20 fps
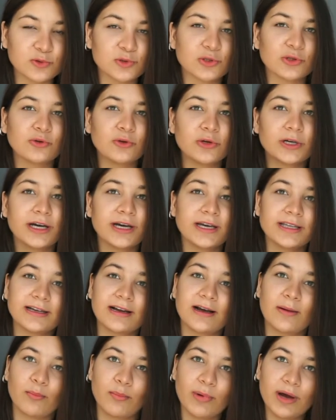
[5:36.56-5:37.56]
что только эта
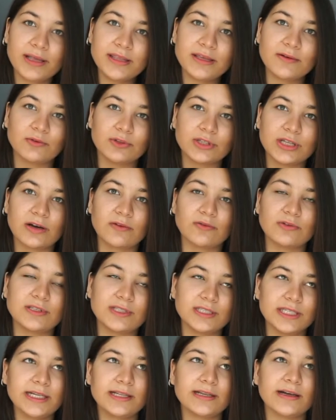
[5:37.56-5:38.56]
компания вот так вот
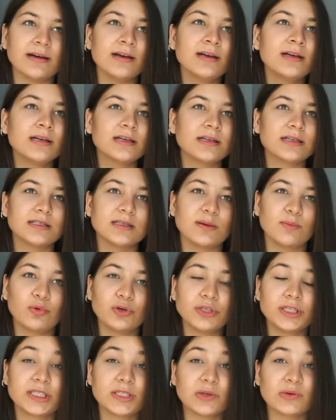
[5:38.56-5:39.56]
сильно
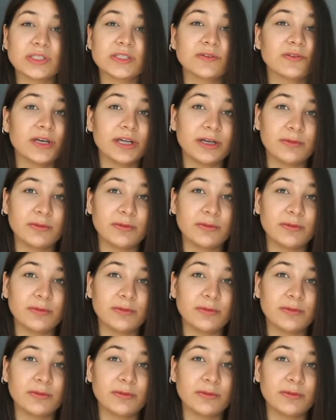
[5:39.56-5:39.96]
заботится о своей